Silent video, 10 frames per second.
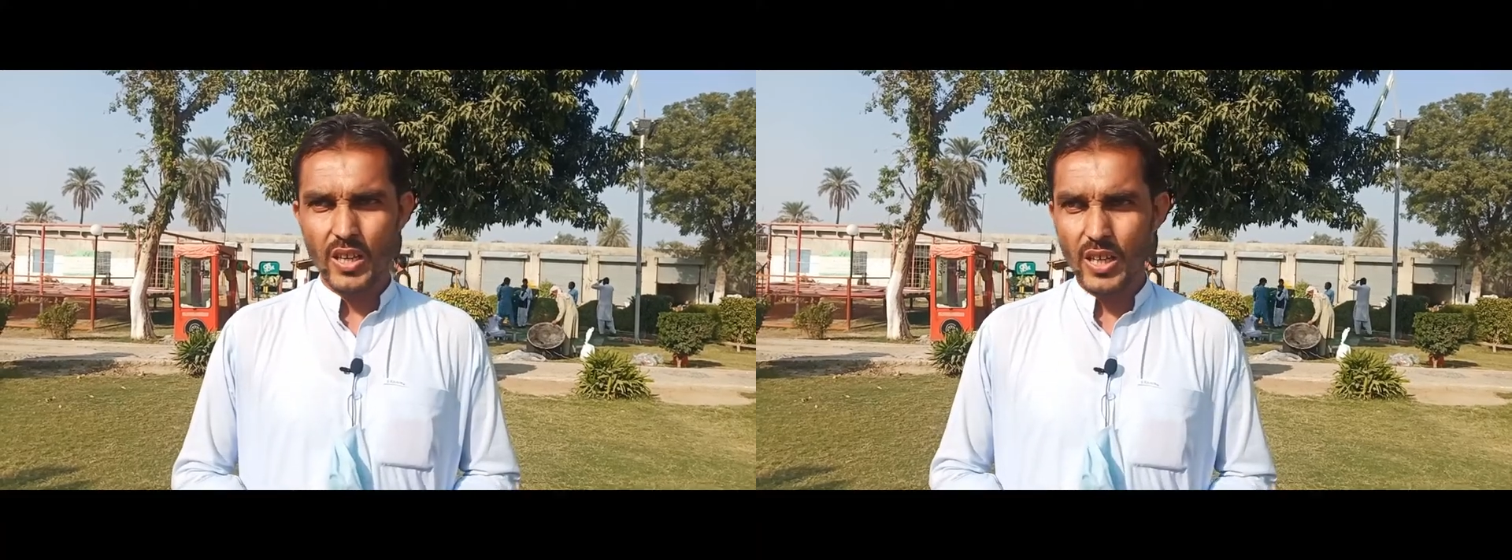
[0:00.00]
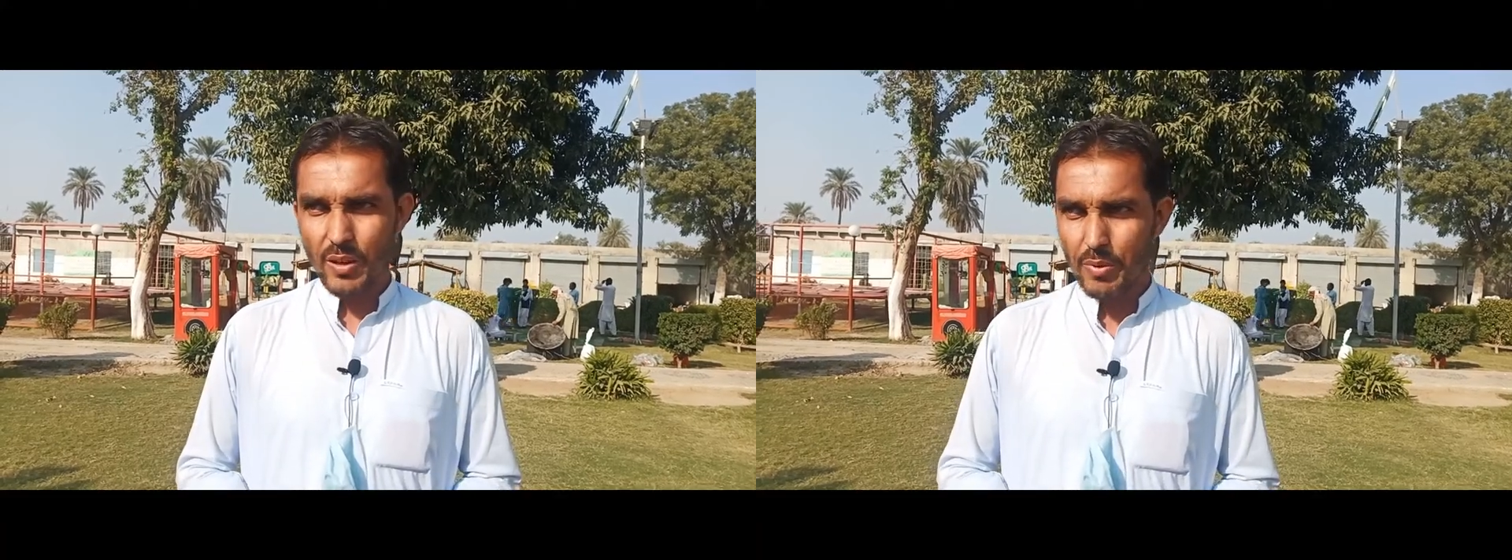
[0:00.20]

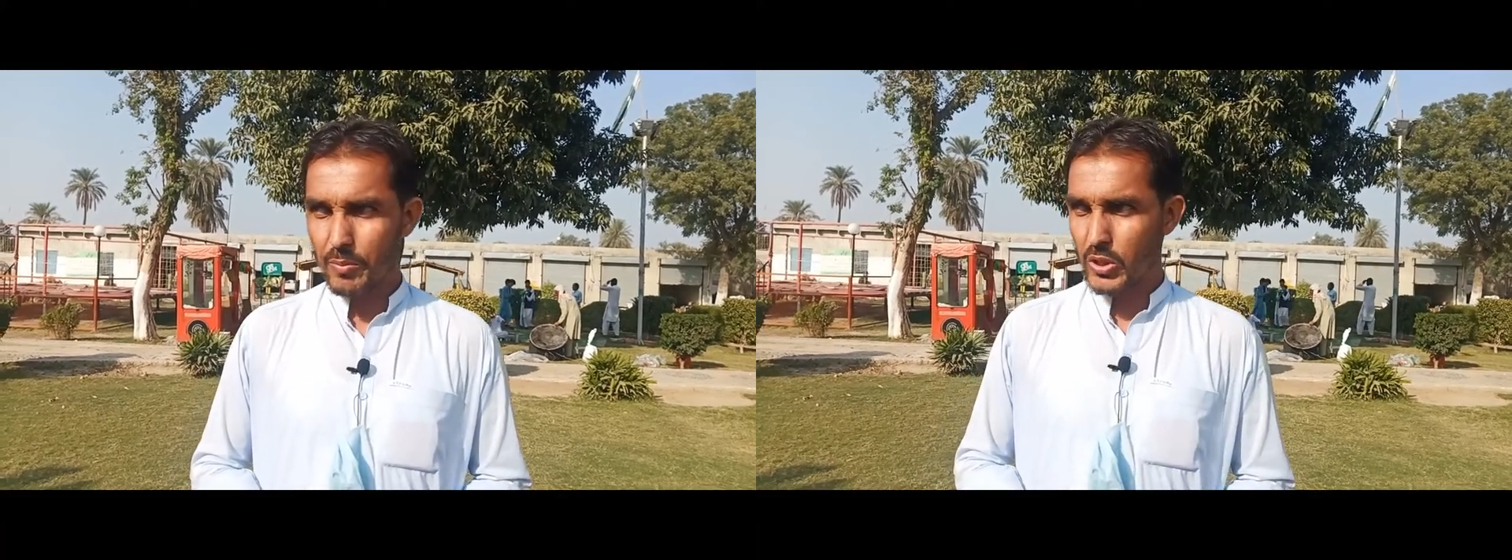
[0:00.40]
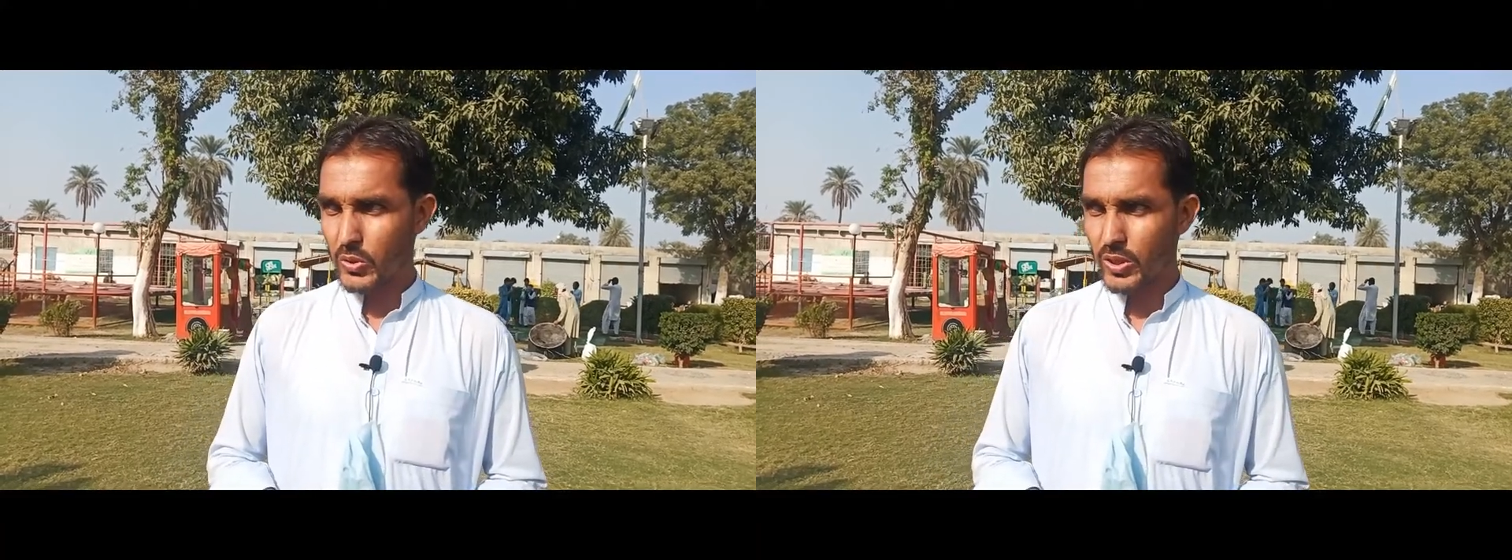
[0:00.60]
यहाँ पे
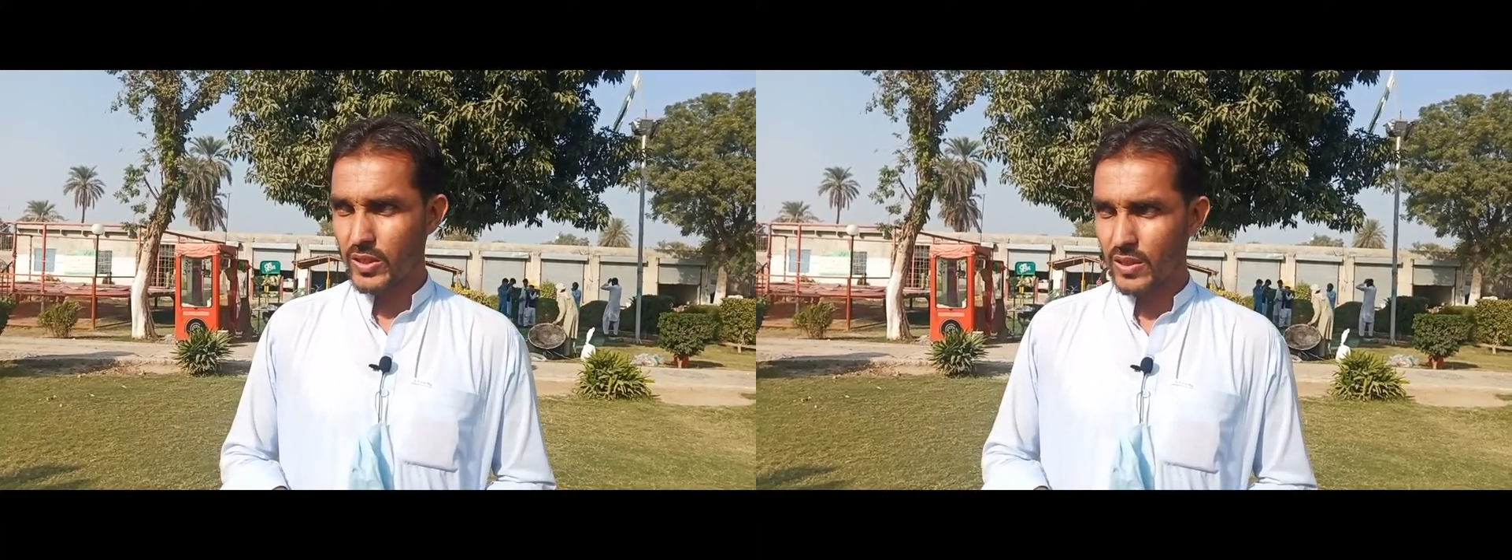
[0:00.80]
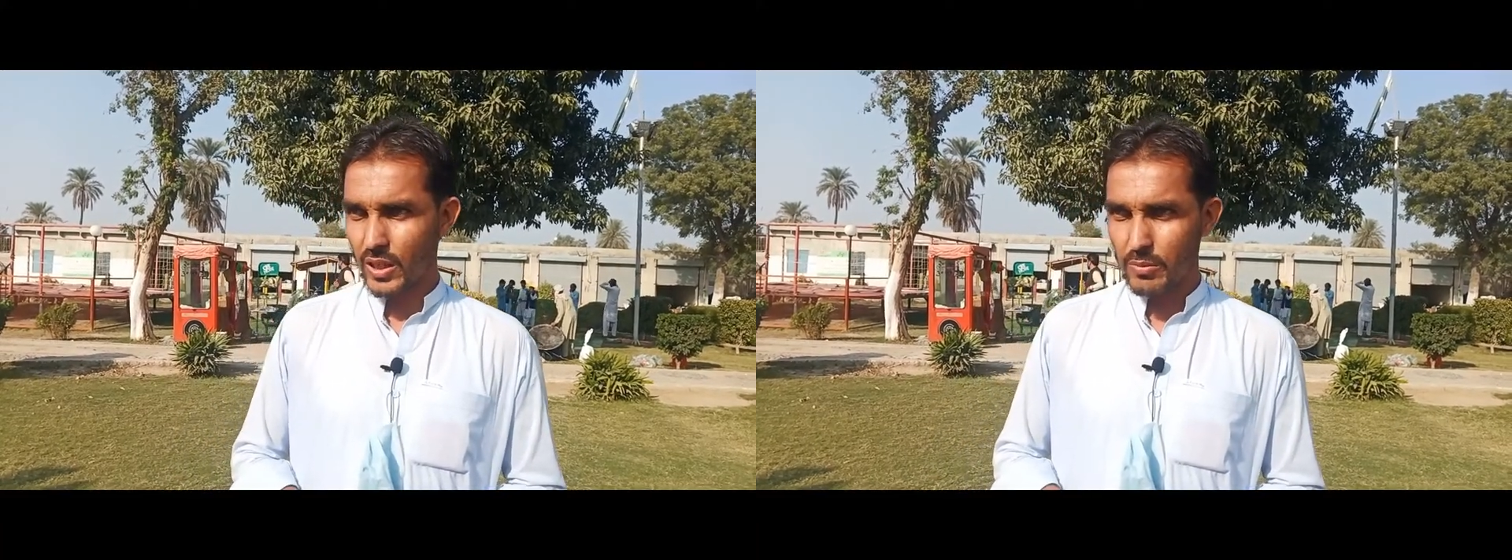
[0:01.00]
बच्चों के साथ